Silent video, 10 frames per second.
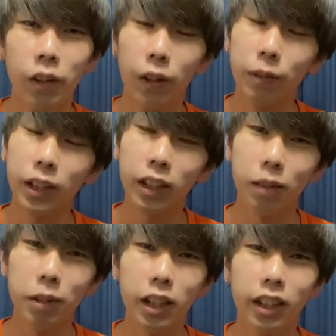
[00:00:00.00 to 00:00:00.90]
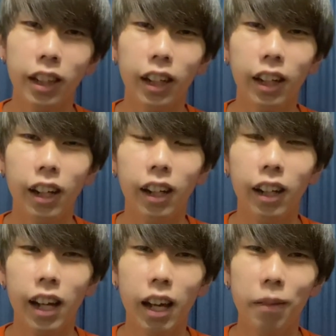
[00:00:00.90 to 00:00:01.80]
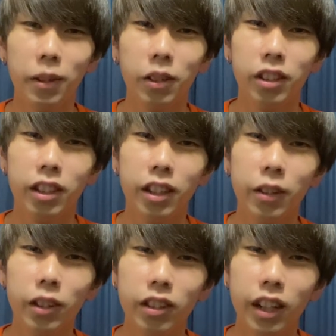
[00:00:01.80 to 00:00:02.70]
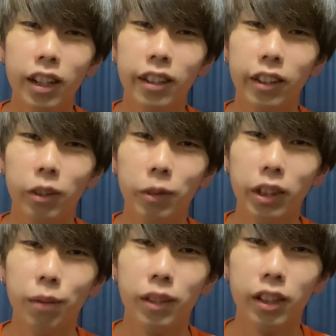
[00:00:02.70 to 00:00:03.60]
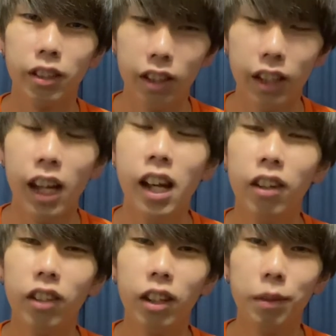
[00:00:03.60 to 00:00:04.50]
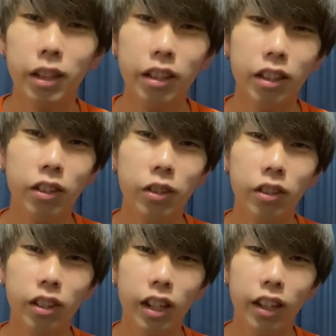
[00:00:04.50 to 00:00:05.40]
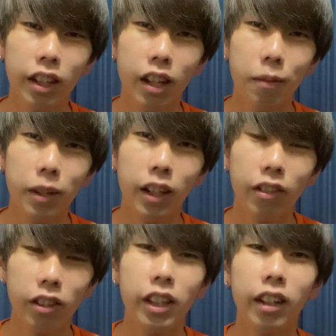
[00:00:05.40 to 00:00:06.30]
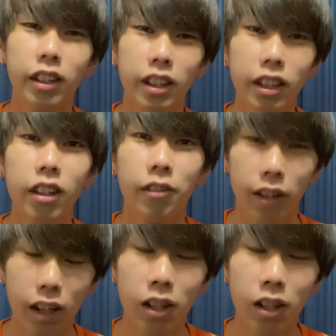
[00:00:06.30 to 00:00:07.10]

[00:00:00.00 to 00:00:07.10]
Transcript: 俺もなんか見ててなんか、あ、やべえ、これ絶対追いつかれるなって思ってましたし、それでまあ一日追いつかれて、まあすぐ逆転できたのは